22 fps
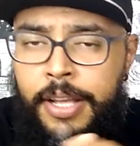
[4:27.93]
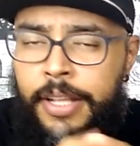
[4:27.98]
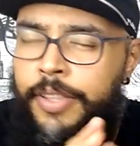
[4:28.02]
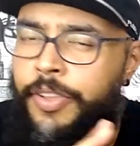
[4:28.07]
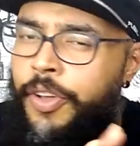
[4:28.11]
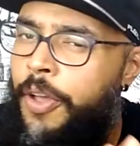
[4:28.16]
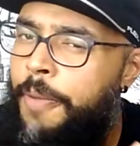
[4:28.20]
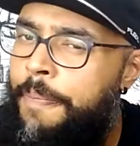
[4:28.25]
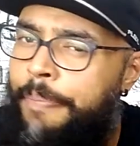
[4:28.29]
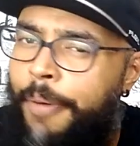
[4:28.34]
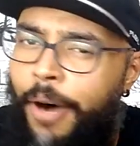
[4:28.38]

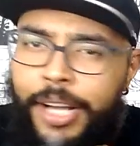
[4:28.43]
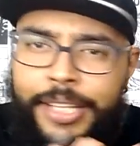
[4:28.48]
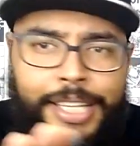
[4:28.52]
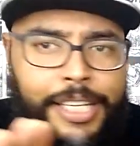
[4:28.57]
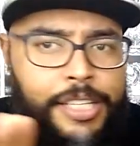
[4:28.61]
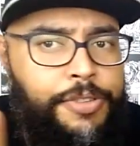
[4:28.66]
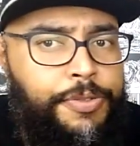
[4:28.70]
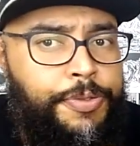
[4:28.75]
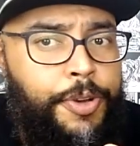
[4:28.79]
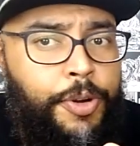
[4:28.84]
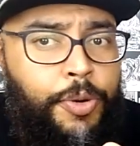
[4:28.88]
Não importa
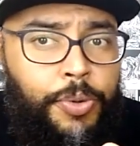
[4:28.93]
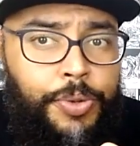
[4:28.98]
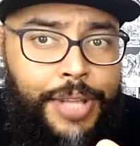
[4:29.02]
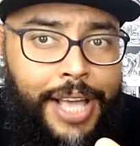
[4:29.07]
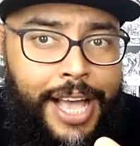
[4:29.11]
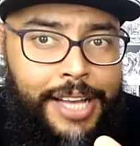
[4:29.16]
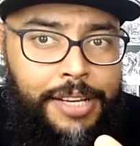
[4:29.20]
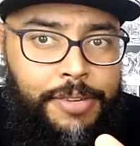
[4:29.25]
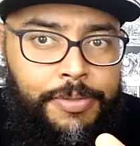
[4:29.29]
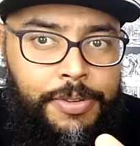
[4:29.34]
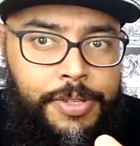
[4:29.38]
a
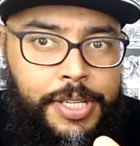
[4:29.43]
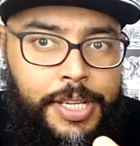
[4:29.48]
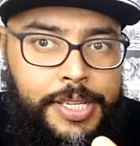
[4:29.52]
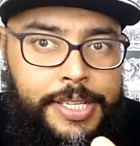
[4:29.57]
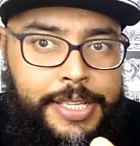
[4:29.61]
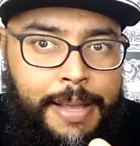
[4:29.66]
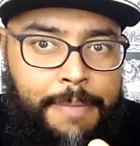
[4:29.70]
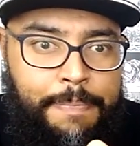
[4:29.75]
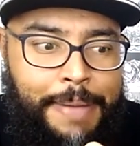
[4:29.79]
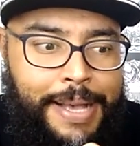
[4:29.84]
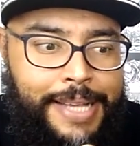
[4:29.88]
dificuldade que você
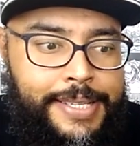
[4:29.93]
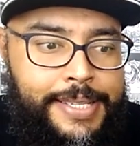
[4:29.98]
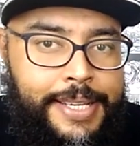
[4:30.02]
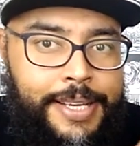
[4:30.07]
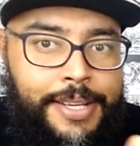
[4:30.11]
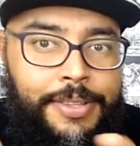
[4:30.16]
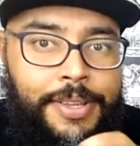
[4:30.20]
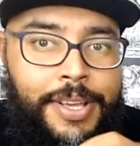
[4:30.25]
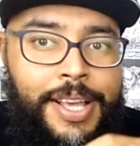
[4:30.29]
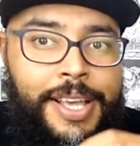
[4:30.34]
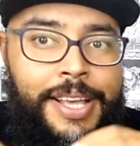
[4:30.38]
está
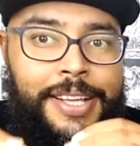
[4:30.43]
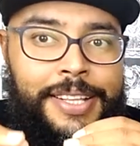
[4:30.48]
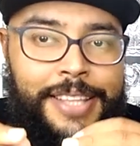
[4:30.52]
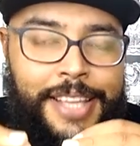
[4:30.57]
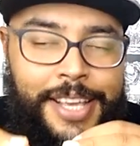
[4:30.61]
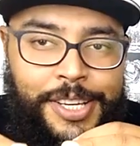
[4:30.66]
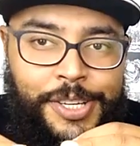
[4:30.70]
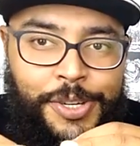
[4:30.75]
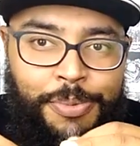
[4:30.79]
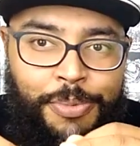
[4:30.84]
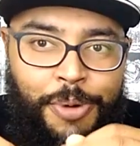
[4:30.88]
passando
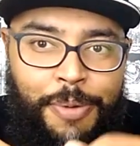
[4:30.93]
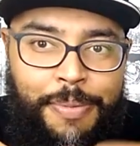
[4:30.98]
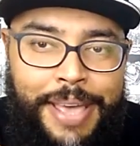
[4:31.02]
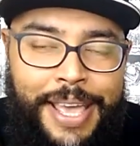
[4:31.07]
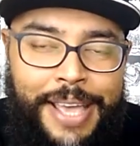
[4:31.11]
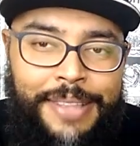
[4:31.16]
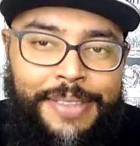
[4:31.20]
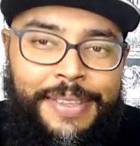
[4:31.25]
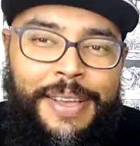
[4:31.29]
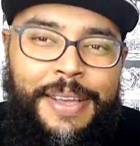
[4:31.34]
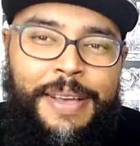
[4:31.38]
neste
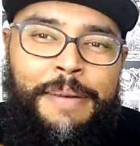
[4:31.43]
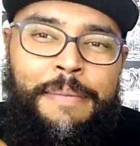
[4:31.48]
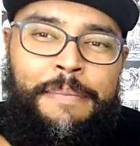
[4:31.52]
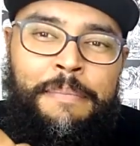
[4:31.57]
momento,